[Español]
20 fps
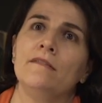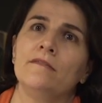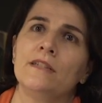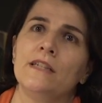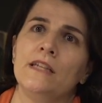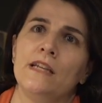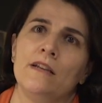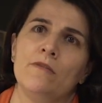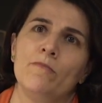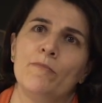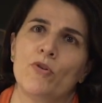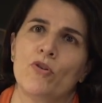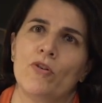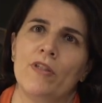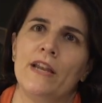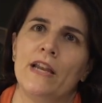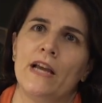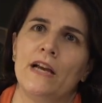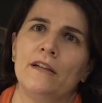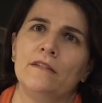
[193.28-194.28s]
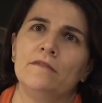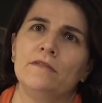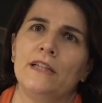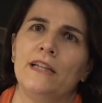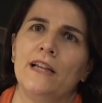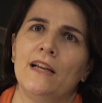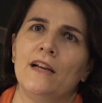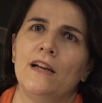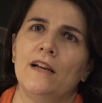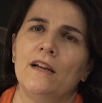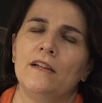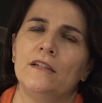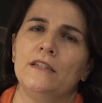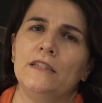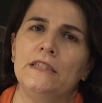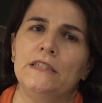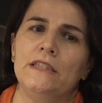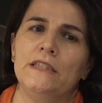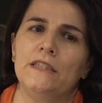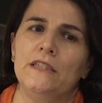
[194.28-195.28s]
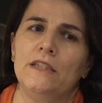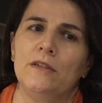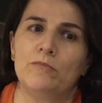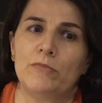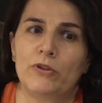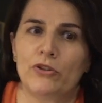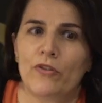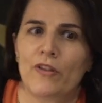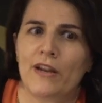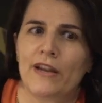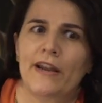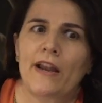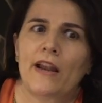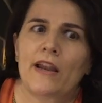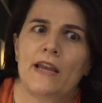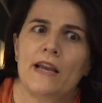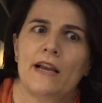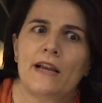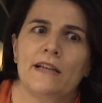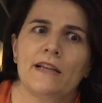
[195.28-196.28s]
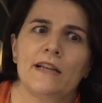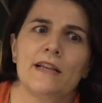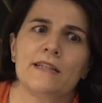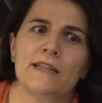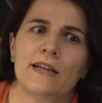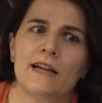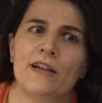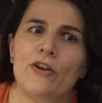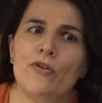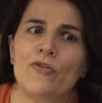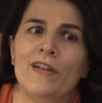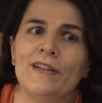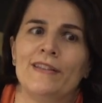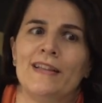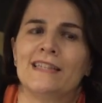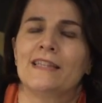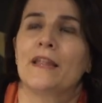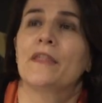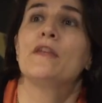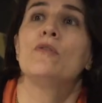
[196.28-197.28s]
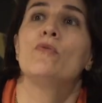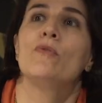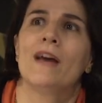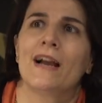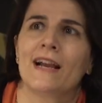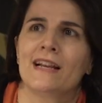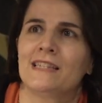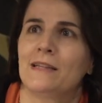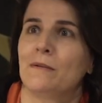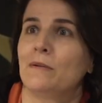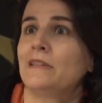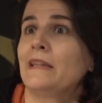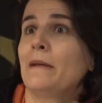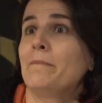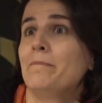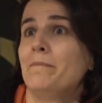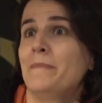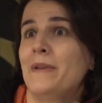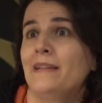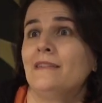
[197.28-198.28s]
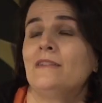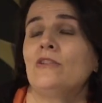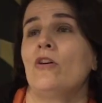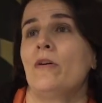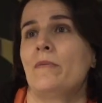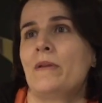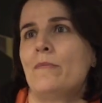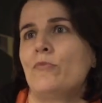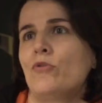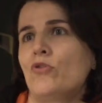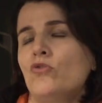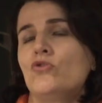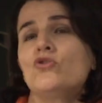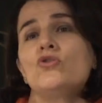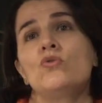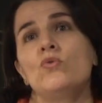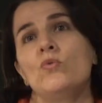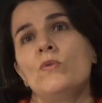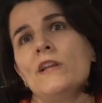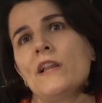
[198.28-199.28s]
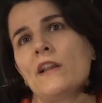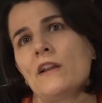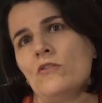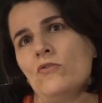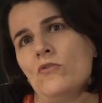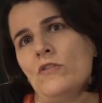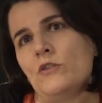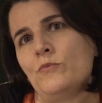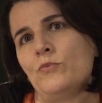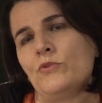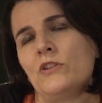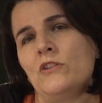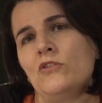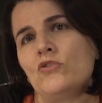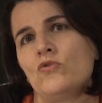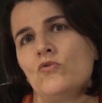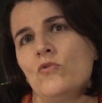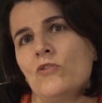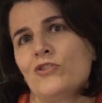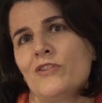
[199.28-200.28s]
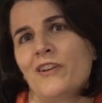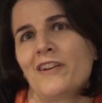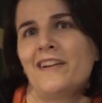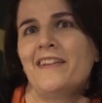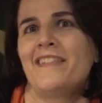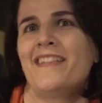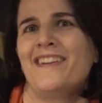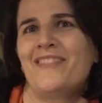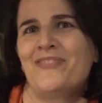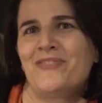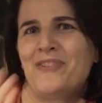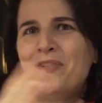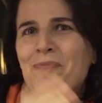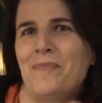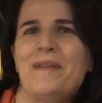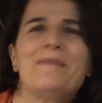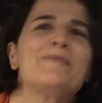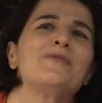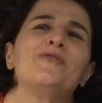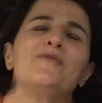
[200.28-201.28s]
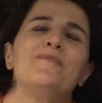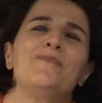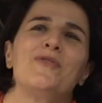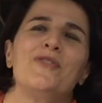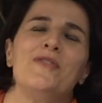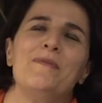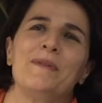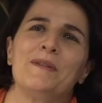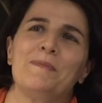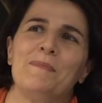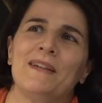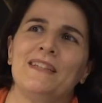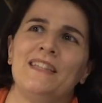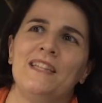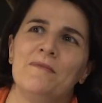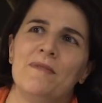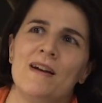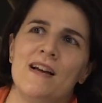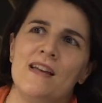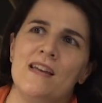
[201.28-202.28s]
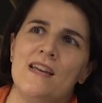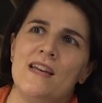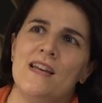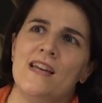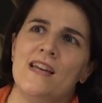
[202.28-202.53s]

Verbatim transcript: sí, un poco de la, la bueno, de la energía que, se creó, de, esta ciudad que estaba también todavía por construir, Después de los Juegos, en realidad, si lo miramos con un poco de perspectiva,